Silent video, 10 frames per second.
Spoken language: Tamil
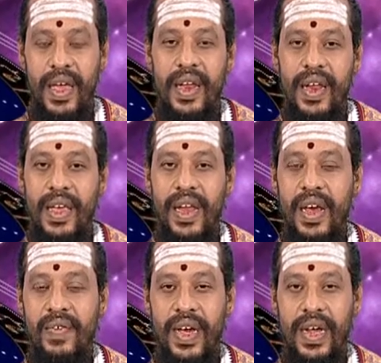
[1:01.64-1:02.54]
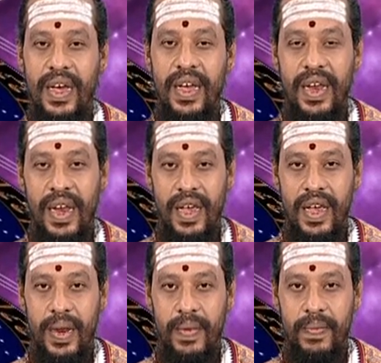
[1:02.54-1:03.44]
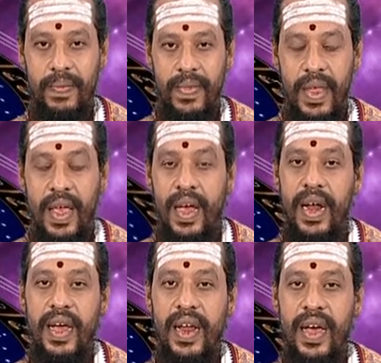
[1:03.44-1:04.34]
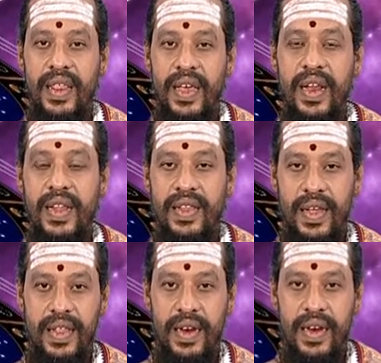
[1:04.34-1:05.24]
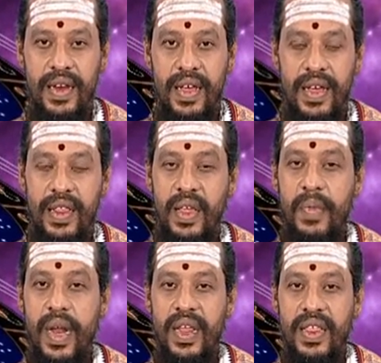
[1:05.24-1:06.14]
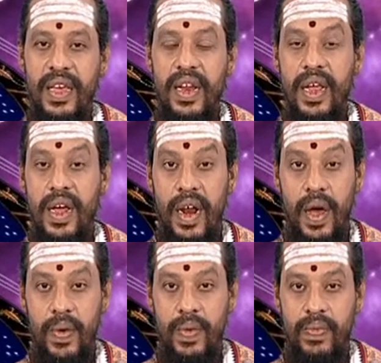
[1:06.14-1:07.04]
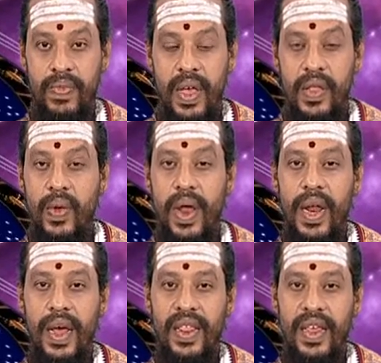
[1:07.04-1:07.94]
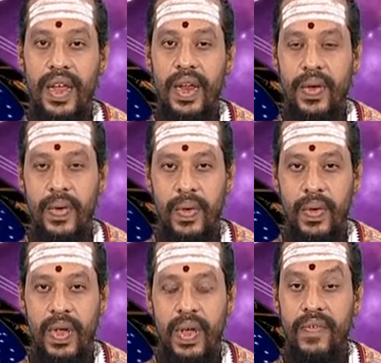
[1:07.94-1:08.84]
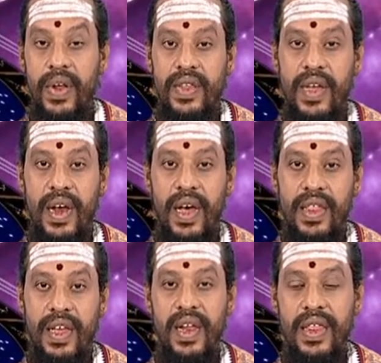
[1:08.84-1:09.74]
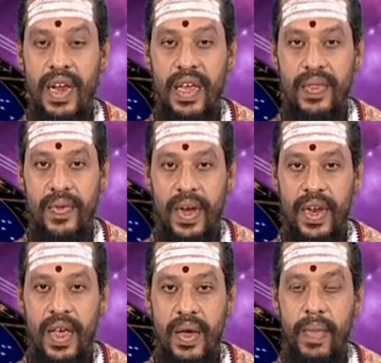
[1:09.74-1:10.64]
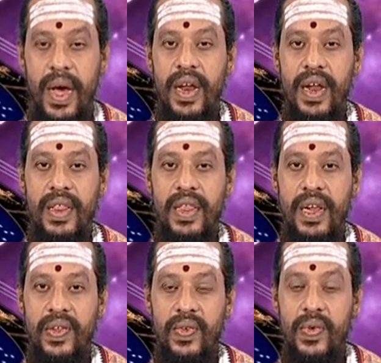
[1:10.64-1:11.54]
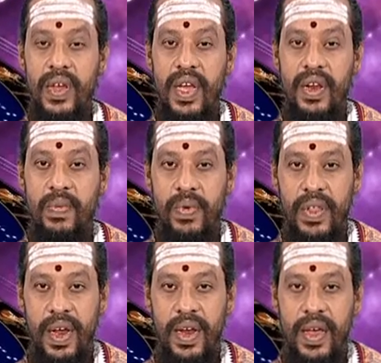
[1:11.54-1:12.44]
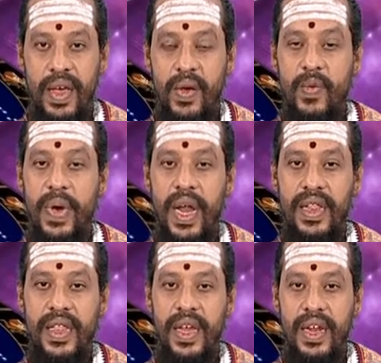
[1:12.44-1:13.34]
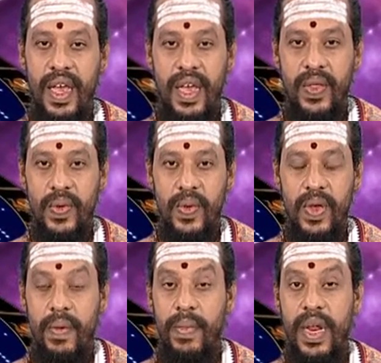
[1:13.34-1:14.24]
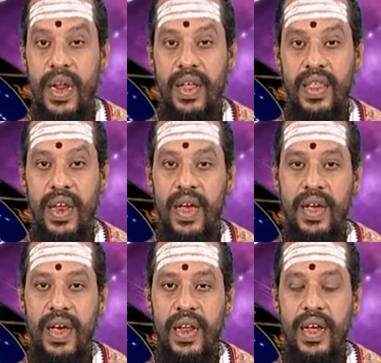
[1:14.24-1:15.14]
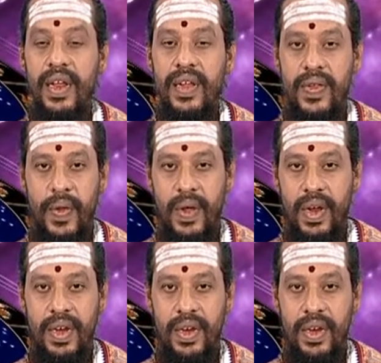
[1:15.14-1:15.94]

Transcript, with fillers: இன்றைய நவகிரக நிலைகள் கடகராசியில் சந்திரன் சிம்மராசியில் ராகு துளாராசியில் குரு விருச்சக ராசியில் சனீஸ்வரன் மகர் ராசியில் சூரியன் புதன் கும்பராசியில் கேது மீனராசியில் அங்காரகன் சுக்கரன்